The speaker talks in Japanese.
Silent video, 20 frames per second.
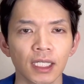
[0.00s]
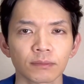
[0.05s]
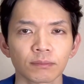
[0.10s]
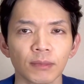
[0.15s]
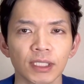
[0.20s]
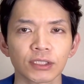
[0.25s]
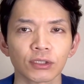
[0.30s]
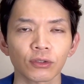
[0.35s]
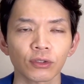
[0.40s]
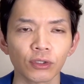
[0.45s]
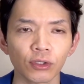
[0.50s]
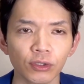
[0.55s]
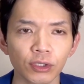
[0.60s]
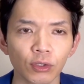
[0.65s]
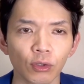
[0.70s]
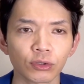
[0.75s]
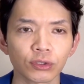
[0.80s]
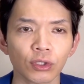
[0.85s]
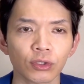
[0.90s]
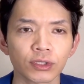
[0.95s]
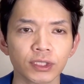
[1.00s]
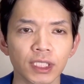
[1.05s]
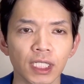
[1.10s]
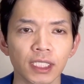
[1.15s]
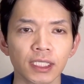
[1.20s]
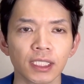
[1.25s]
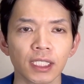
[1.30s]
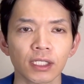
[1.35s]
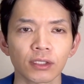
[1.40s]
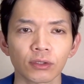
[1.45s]
まあ、そのように保存され
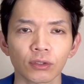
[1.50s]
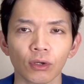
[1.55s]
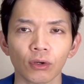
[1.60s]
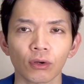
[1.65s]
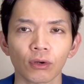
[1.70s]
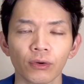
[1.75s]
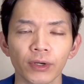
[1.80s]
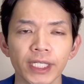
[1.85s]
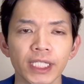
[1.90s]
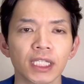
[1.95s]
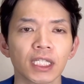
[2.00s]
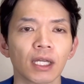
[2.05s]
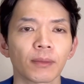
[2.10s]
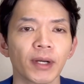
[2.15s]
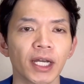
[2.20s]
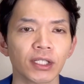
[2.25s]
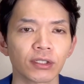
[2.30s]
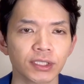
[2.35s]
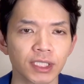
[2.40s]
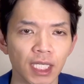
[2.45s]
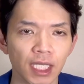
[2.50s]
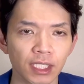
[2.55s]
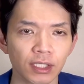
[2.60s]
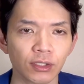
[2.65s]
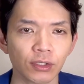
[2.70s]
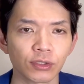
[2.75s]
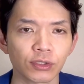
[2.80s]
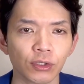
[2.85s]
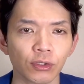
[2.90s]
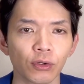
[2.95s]
ているといった場合の請
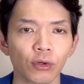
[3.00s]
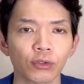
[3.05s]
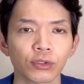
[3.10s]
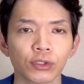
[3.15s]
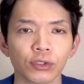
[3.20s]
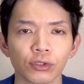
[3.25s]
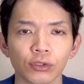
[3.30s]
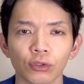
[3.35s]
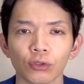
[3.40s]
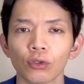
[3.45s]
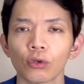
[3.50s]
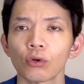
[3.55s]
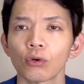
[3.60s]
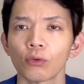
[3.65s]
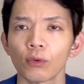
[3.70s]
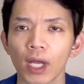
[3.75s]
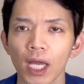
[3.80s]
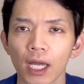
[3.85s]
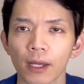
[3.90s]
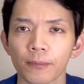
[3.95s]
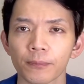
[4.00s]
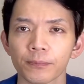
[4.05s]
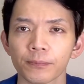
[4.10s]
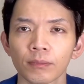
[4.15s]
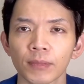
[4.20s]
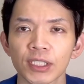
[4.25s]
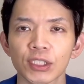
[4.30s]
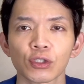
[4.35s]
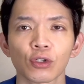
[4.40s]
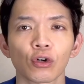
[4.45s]
求書、領収書等は、
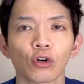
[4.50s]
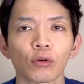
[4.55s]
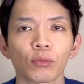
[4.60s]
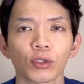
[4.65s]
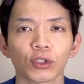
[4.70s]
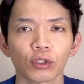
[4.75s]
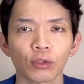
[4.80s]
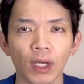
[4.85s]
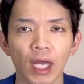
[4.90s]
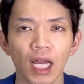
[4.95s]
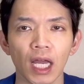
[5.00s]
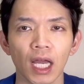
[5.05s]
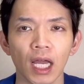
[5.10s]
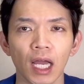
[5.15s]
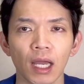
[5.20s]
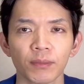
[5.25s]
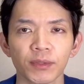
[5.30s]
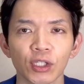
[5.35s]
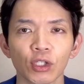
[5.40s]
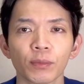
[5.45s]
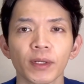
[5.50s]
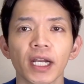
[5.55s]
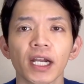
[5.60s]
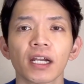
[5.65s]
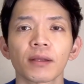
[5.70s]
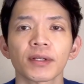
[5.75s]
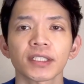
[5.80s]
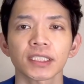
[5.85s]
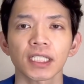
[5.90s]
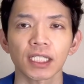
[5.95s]
まあ、帳簿とは認めら
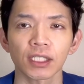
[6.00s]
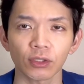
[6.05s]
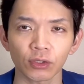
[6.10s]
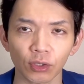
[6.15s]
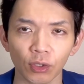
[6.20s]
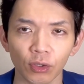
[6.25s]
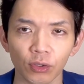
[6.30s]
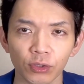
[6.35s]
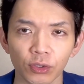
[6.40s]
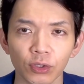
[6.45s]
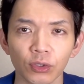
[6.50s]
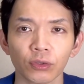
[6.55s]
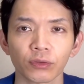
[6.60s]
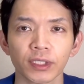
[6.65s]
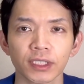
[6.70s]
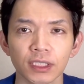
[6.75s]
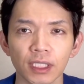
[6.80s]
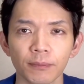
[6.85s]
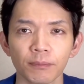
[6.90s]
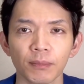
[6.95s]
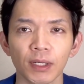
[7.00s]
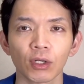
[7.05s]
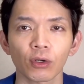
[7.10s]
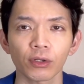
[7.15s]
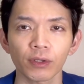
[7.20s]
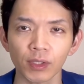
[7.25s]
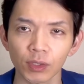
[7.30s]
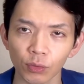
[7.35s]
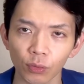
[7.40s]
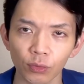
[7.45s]
れませんよということですね。まあ、こ
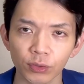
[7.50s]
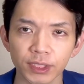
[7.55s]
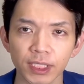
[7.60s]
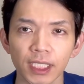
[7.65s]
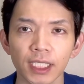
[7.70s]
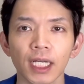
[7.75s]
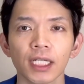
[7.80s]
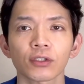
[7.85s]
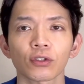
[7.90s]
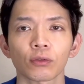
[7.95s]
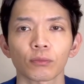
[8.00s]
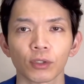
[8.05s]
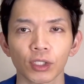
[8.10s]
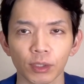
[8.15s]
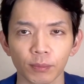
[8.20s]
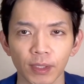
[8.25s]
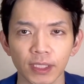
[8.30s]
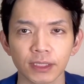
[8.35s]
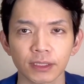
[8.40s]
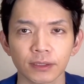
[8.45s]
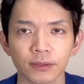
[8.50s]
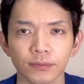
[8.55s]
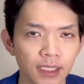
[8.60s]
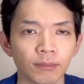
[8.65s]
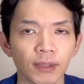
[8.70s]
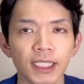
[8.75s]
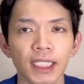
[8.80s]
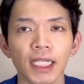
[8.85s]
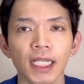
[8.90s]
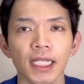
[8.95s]
れは当然かと思います。
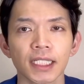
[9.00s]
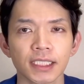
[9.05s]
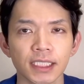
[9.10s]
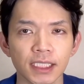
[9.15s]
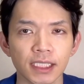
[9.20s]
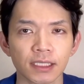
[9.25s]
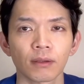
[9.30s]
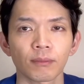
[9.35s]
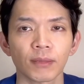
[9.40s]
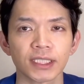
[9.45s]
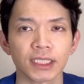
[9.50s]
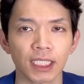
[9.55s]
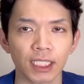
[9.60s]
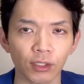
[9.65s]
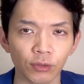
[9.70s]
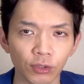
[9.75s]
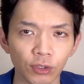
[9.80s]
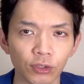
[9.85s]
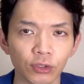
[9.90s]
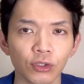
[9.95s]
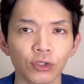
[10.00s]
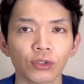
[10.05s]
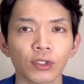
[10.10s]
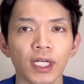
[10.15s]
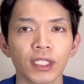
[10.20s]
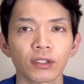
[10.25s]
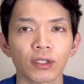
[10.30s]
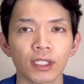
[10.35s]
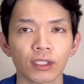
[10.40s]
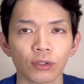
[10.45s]
まあ、ただし、まあ、先ほどの
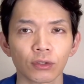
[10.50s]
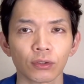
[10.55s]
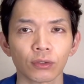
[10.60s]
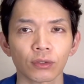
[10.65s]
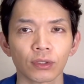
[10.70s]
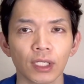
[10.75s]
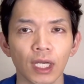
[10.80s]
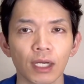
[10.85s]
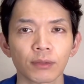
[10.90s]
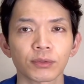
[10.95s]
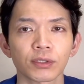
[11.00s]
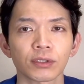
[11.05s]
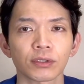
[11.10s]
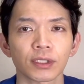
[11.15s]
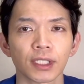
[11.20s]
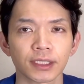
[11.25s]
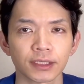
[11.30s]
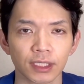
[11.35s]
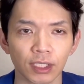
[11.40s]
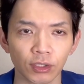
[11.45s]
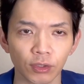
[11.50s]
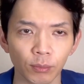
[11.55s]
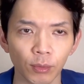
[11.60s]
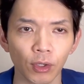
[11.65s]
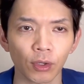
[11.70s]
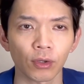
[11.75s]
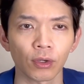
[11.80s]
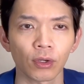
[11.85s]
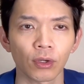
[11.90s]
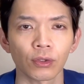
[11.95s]
キューアンドエー と被るんですけど
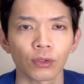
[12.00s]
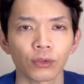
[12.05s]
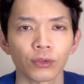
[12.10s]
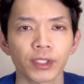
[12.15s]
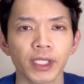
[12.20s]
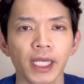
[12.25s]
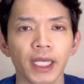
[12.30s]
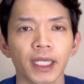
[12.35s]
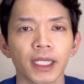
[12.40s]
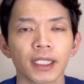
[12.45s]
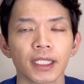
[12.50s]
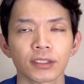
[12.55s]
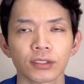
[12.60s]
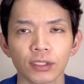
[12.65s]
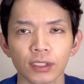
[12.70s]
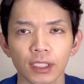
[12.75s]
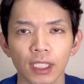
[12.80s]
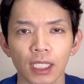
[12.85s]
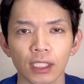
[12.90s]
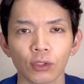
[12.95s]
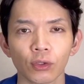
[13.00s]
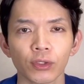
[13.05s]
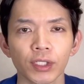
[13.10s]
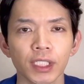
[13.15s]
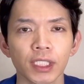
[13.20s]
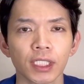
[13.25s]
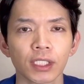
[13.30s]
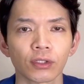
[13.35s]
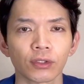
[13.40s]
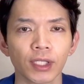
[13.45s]
も、売上について取
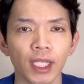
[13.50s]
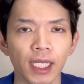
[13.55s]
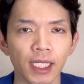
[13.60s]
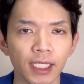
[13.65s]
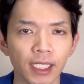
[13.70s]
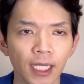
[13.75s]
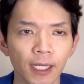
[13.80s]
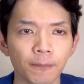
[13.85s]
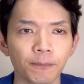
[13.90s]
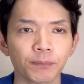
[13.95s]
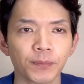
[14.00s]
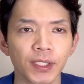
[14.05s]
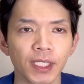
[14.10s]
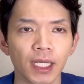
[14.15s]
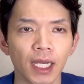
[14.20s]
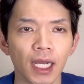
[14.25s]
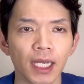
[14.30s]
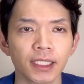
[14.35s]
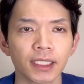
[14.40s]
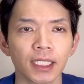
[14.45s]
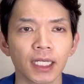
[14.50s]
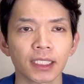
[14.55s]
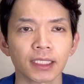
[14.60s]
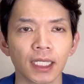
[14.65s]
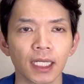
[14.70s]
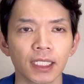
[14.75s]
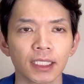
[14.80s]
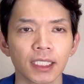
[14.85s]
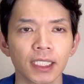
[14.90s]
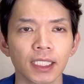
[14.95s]
引の年月日、相手
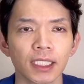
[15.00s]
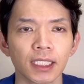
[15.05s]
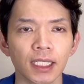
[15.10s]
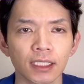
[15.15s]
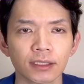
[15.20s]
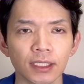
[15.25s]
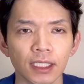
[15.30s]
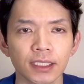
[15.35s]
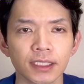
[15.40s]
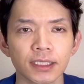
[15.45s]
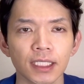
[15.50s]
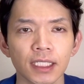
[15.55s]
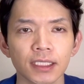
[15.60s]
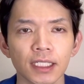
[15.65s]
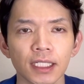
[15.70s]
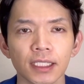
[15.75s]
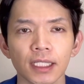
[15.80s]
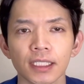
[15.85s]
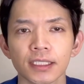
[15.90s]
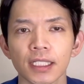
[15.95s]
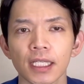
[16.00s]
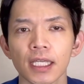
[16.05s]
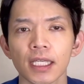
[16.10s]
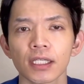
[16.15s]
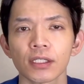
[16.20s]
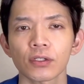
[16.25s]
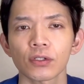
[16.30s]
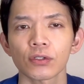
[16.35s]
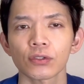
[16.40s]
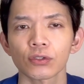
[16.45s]
方、金額が記載された請
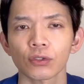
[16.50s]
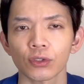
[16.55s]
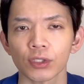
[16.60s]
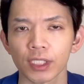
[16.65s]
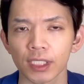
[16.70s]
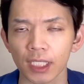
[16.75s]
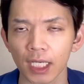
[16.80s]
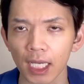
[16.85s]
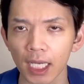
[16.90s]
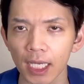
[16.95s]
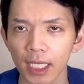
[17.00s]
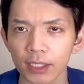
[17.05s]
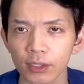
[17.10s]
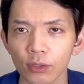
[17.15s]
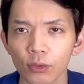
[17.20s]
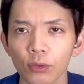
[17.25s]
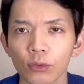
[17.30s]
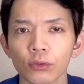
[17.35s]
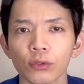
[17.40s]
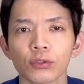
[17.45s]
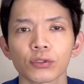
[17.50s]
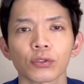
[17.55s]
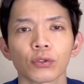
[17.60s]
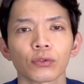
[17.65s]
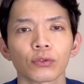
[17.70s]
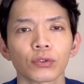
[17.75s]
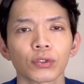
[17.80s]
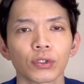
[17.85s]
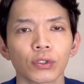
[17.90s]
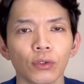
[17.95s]
求書の控え等の書
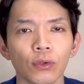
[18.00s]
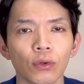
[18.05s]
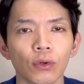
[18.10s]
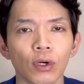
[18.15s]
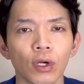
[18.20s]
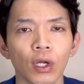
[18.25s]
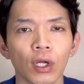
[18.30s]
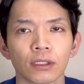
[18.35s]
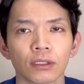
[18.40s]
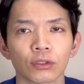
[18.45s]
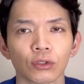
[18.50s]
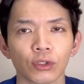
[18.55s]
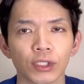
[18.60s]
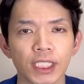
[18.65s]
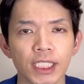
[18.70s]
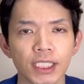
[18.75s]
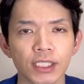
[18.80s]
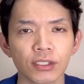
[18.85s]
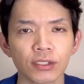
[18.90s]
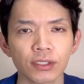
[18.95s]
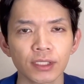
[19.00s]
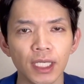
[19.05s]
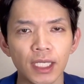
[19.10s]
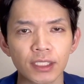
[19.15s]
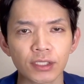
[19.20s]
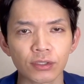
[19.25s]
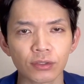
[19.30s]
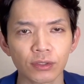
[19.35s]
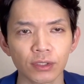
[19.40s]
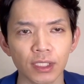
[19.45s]
類をその日付
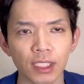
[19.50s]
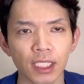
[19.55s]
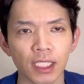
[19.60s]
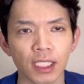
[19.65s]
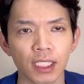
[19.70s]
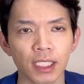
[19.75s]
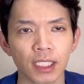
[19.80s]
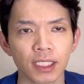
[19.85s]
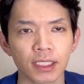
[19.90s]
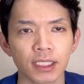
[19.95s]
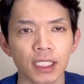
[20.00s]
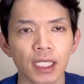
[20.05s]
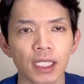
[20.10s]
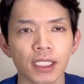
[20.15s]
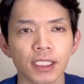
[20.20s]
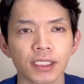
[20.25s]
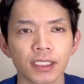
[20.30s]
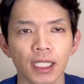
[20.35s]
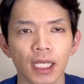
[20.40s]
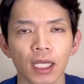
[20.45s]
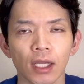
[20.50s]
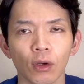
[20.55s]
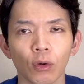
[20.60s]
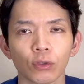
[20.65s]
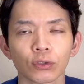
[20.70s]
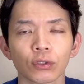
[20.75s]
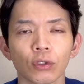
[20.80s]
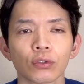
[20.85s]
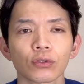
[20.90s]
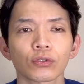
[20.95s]
順に整理して保
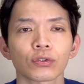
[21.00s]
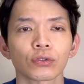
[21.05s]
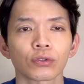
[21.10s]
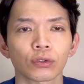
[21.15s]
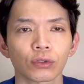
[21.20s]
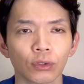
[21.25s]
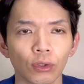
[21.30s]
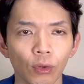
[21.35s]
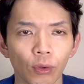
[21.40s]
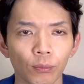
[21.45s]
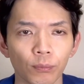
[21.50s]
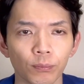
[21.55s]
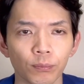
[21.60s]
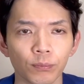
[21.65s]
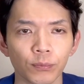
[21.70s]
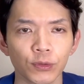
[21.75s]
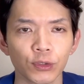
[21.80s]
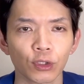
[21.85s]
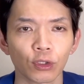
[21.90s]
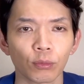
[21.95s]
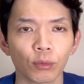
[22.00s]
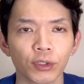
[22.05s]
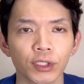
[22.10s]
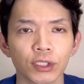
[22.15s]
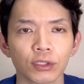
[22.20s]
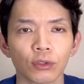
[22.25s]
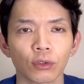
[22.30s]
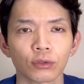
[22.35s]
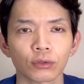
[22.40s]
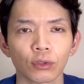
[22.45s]
存すると、帳簿に
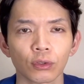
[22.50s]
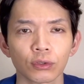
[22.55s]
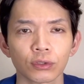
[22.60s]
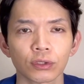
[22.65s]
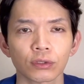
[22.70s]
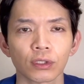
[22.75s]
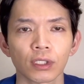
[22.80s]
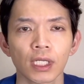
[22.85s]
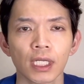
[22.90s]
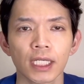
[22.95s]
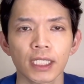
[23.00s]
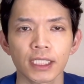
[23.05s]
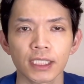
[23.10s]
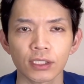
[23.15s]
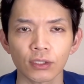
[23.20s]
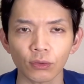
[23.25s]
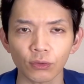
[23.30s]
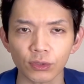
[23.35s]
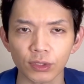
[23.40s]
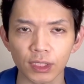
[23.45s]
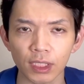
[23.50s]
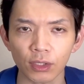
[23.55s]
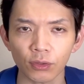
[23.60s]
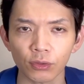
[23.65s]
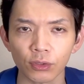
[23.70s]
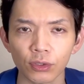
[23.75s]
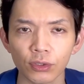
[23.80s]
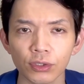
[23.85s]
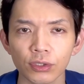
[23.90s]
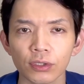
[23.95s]
相当する規則性を
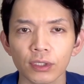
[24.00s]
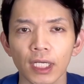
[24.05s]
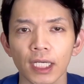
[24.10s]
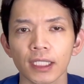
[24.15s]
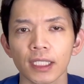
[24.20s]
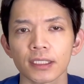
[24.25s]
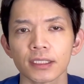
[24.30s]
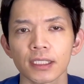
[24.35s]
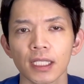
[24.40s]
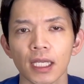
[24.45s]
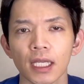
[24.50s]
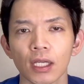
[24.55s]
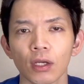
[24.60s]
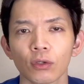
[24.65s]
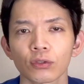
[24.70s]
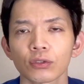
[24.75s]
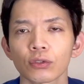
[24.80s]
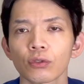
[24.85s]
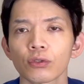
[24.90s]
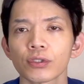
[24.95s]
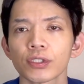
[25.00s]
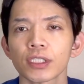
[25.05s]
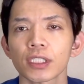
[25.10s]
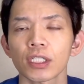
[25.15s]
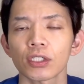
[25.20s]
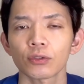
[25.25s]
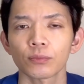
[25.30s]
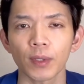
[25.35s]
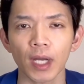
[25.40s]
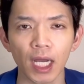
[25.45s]
有する形で保存してい
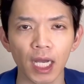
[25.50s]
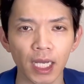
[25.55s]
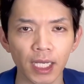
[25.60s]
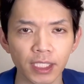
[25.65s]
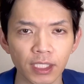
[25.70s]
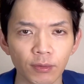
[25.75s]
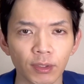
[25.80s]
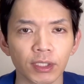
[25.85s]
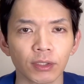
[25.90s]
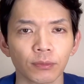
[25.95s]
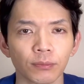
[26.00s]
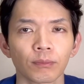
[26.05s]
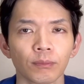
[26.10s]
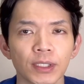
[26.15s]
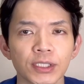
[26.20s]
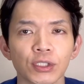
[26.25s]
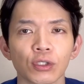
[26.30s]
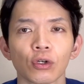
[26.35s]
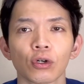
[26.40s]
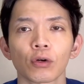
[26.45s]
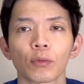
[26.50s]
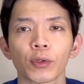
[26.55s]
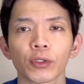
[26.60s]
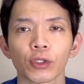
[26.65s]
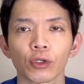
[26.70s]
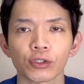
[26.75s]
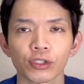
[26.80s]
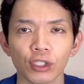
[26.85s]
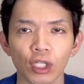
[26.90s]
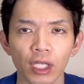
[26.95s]
る場合にはと、まあ、帳簿
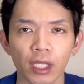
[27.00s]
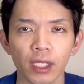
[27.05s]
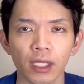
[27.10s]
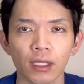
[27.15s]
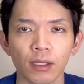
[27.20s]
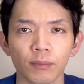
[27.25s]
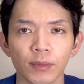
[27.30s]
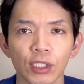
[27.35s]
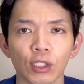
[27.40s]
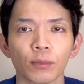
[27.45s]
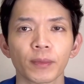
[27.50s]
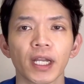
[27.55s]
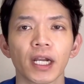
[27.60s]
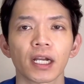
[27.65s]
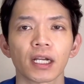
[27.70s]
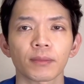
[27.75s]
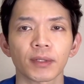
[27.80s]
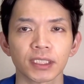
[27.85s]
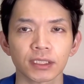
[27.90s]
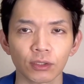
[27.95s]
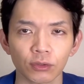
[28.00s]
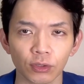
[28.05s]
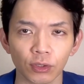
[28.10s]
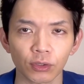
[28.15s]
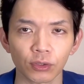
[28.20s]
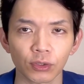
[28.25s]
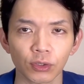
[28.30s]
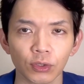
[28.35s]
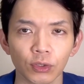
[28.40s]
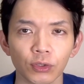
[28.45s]
として認められますよと
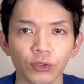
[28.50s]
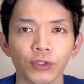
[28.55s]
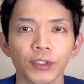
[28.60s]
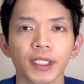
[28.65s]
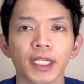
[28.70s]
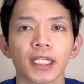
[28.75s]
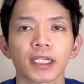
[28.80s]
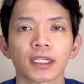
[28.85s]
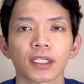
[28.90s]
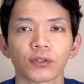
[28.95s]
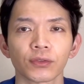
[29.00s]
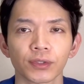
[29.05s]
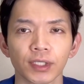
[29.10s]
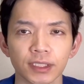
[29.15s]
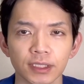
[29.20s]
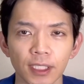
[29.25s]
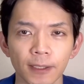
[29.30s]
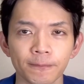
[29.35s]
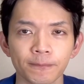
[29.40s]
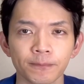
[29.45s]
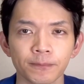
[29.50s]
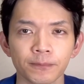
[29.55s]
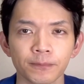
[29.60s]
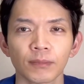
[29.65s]
いうことになってるんですね。